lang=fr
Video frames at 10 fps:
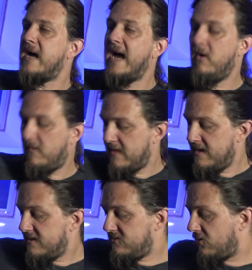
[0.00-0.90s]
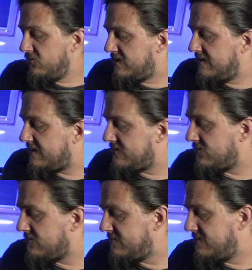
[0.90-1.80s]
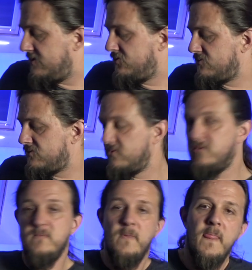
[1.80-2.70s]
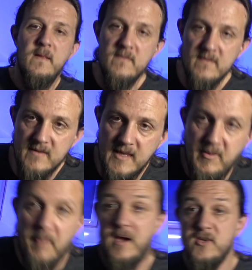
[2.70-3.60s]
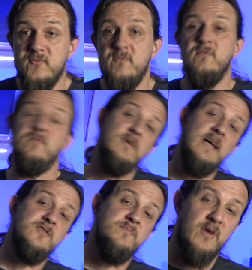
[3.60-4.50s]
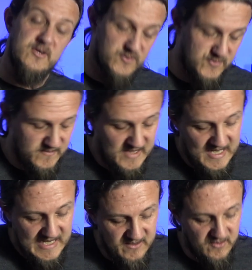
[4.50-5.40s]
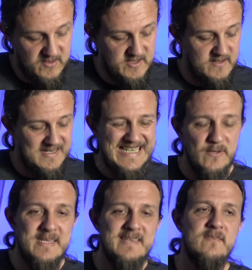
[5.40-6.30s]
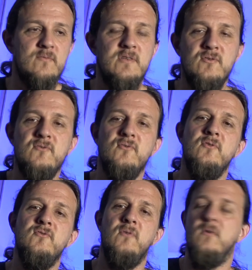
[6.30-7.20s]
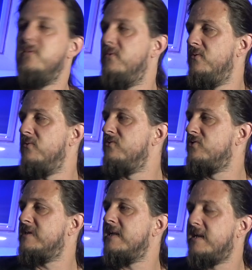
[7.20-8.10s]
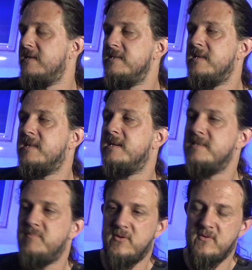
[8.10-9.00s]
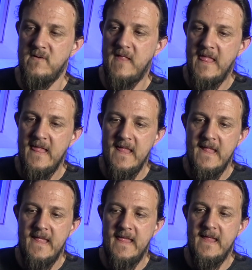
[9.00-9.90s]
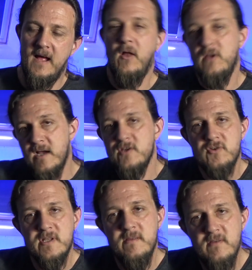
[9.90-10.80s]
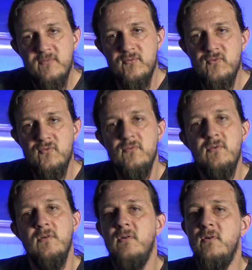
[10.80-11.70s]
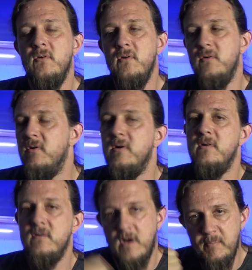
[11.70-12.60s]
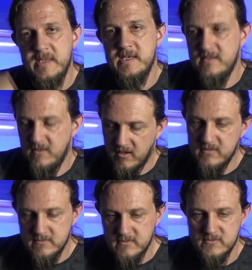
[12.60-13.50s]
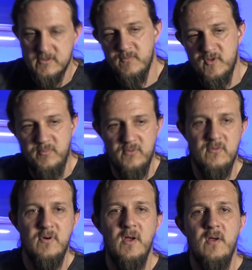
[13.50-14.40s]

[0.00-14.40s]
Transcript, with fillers: Alors, dans l'utilisation des jeux de solo, et après je vous lâche pour la chanson, dans l'utilisation des jeux de solo sur euh, Joe Satriani, ce qui est très important, euh, alors là j'en ai foutu un paquet dedans, hein. j'ai un petit peu...